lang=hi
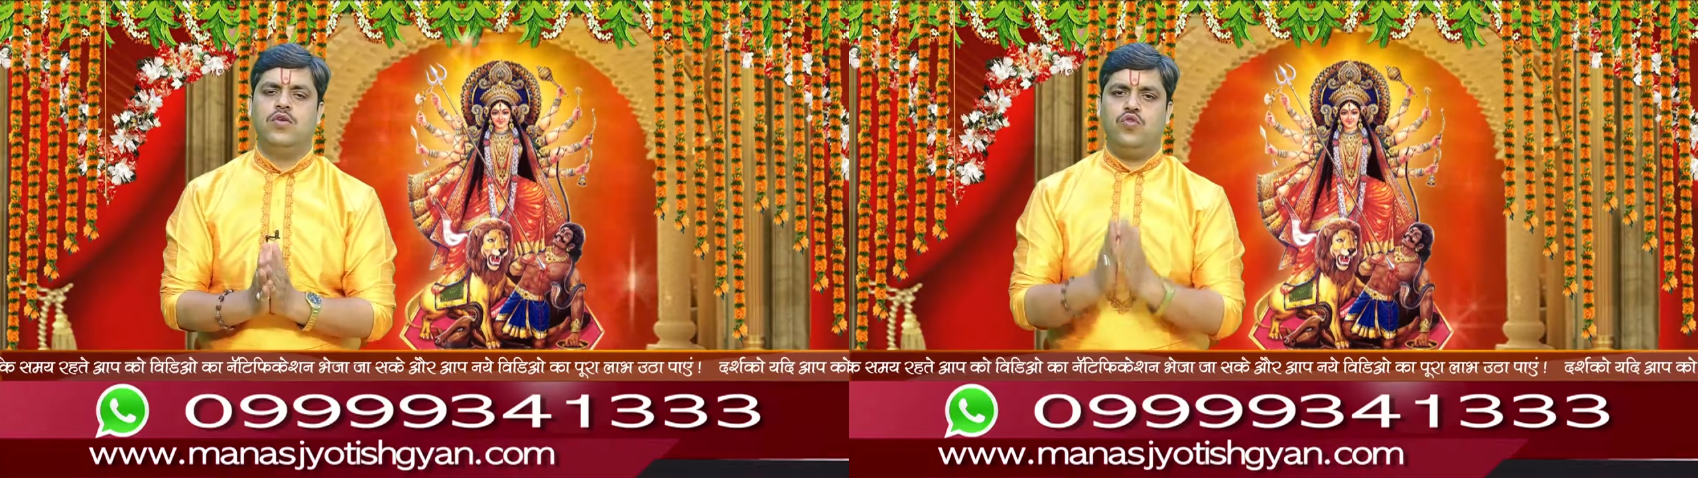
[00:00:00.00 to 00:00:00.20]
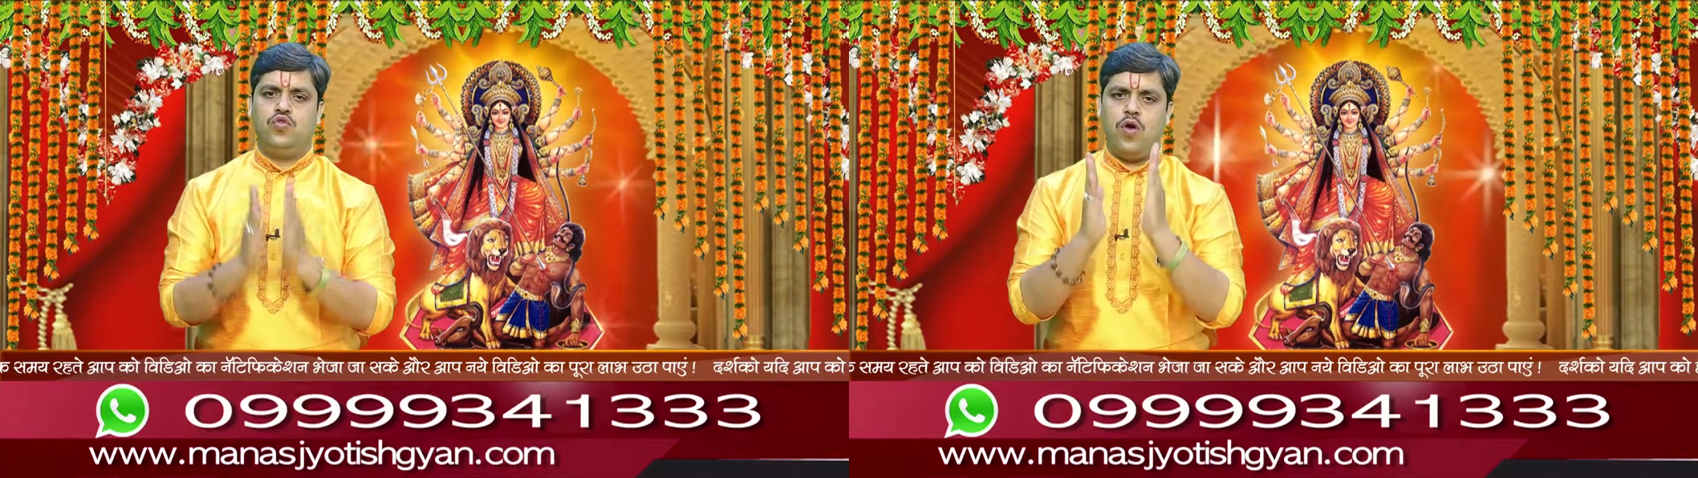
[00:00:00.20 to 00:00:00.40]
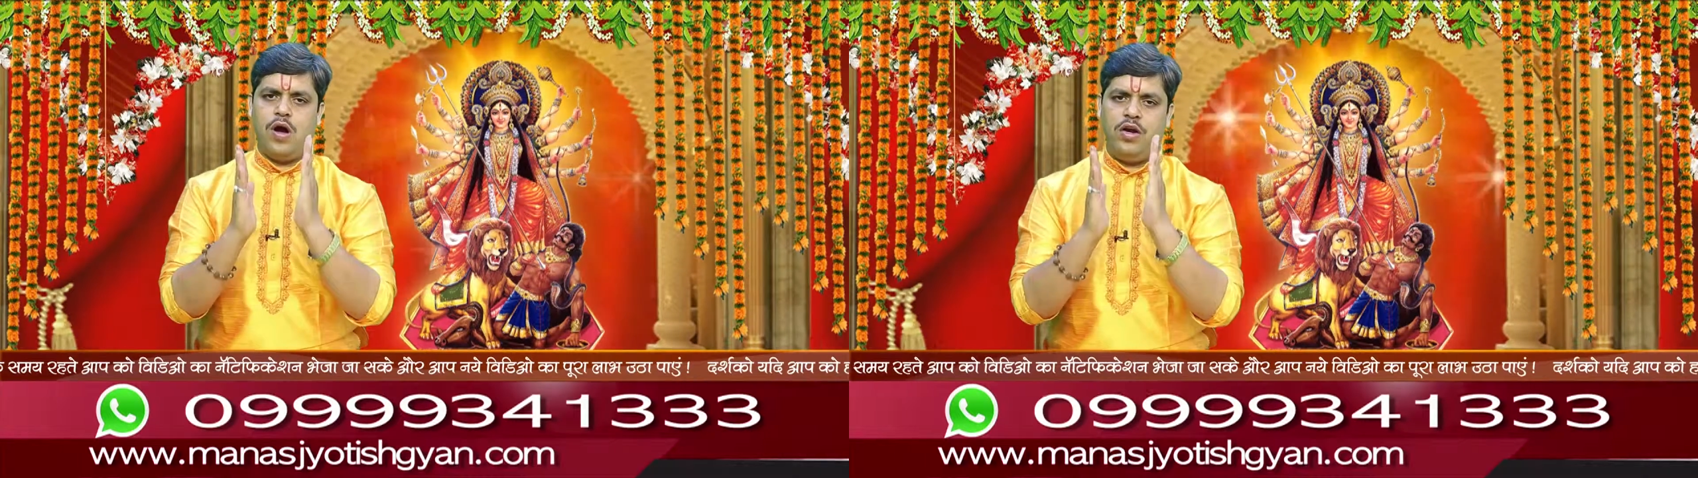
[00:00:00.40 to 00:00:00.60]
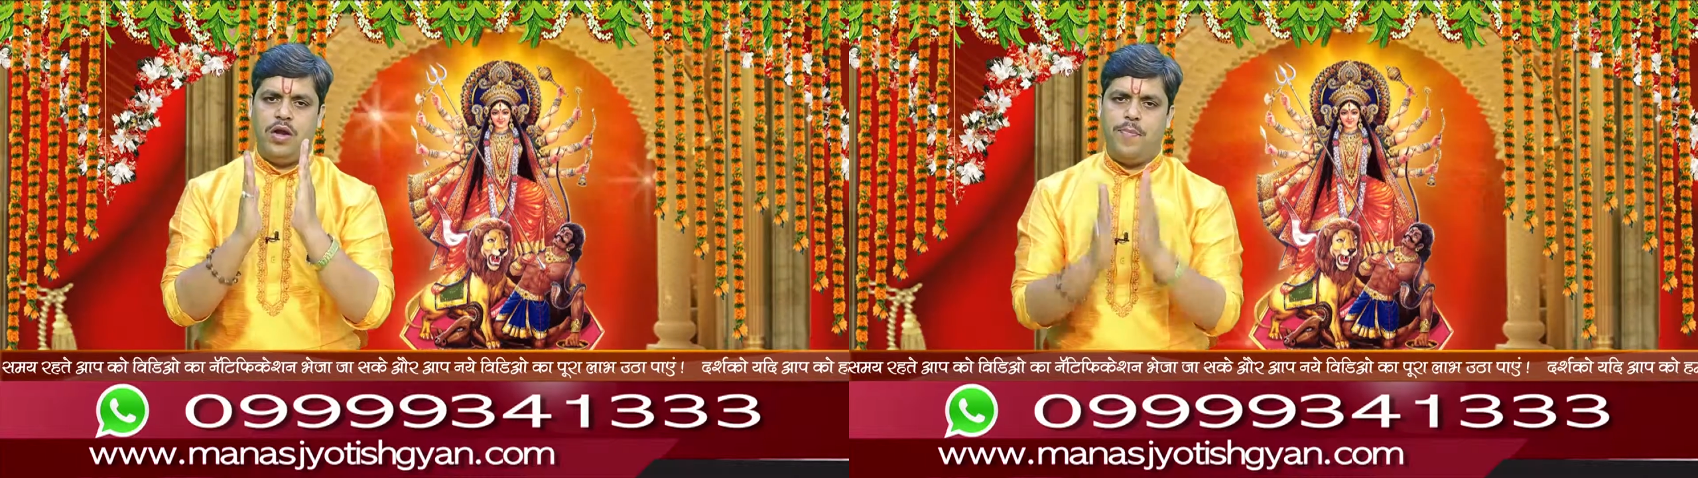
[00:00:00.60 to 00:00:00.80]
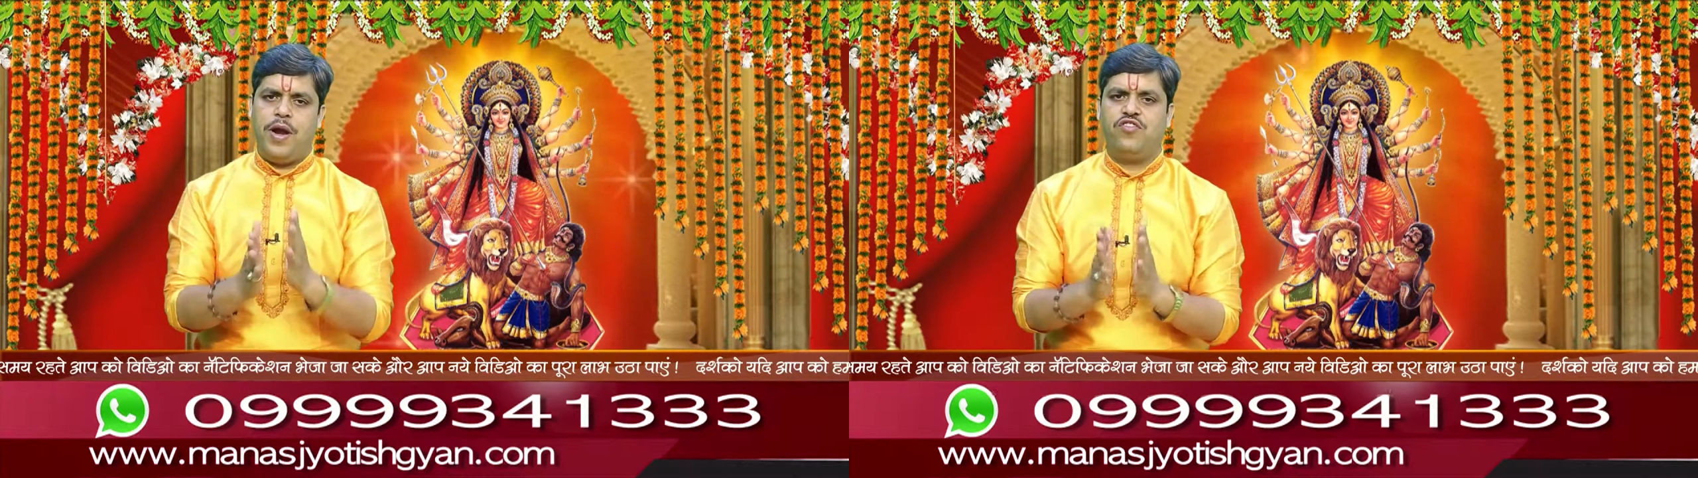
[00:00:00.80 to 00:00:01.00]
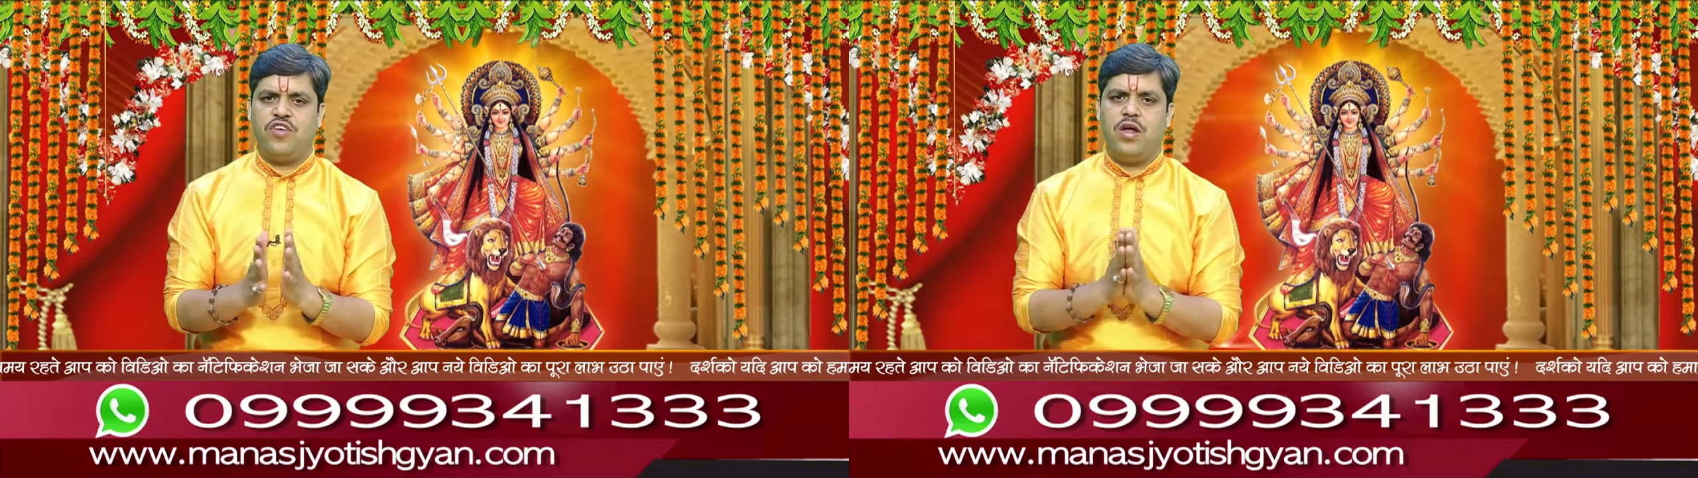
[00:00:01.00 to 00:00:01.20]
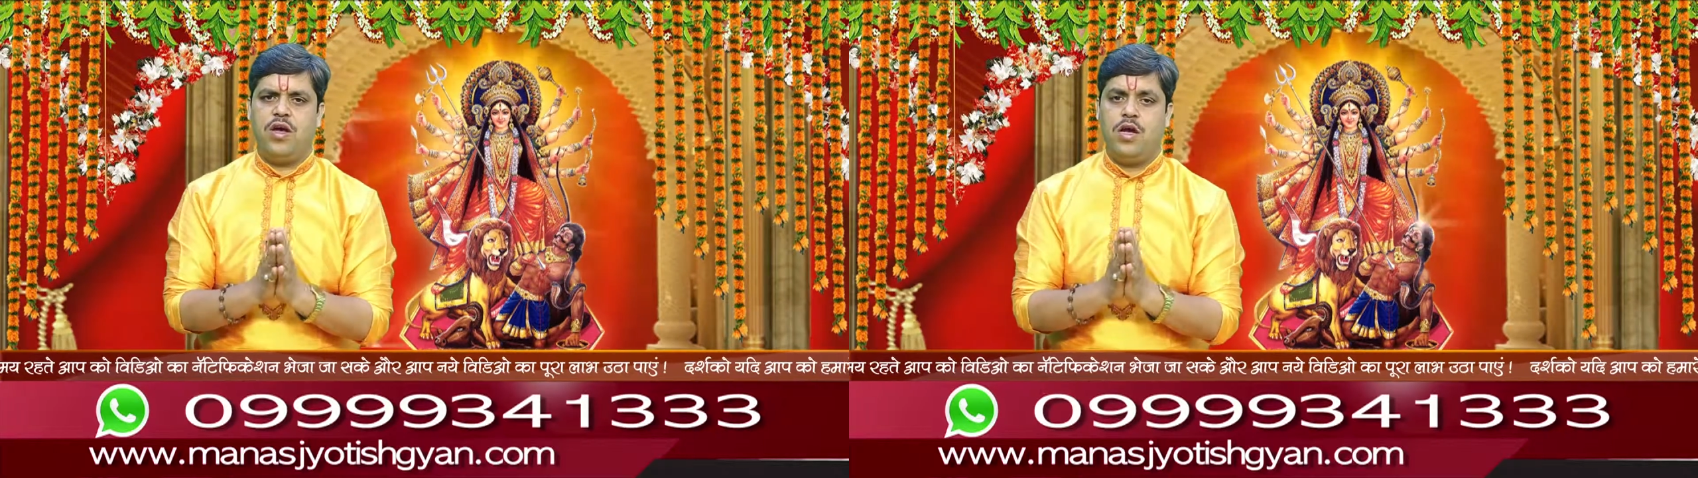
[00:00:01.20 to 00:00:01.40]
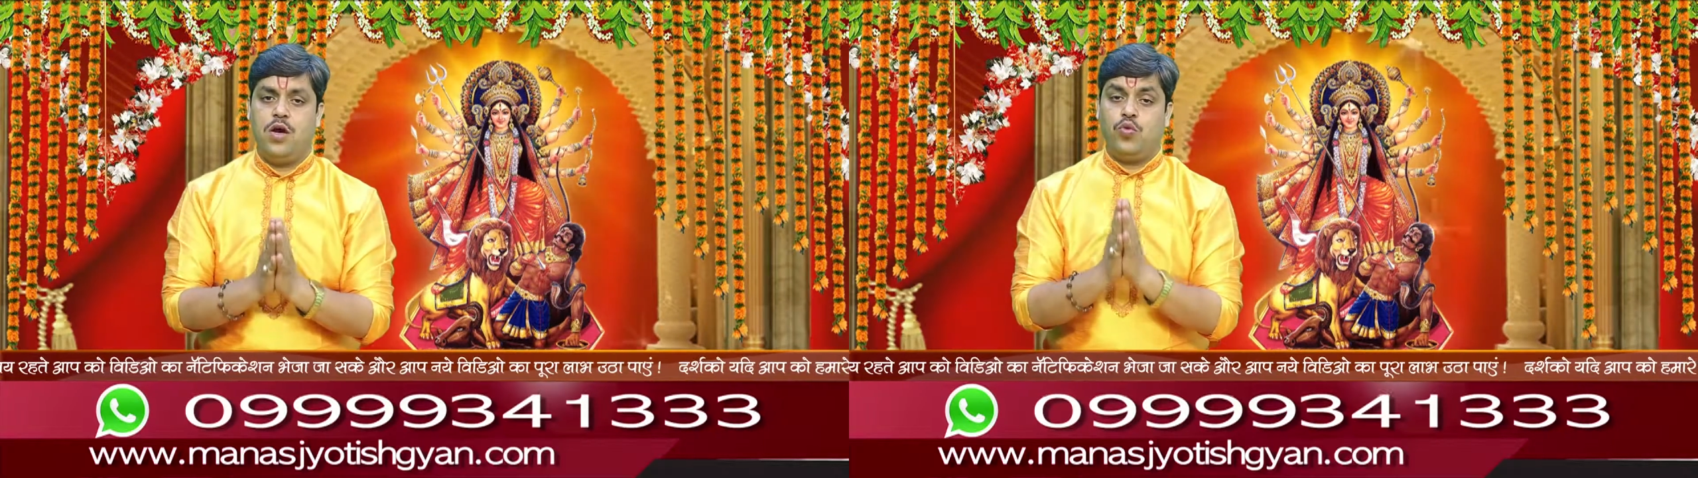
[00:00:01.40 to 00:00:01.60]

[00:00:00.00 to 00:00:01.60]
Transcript: जो डिप्रेशन है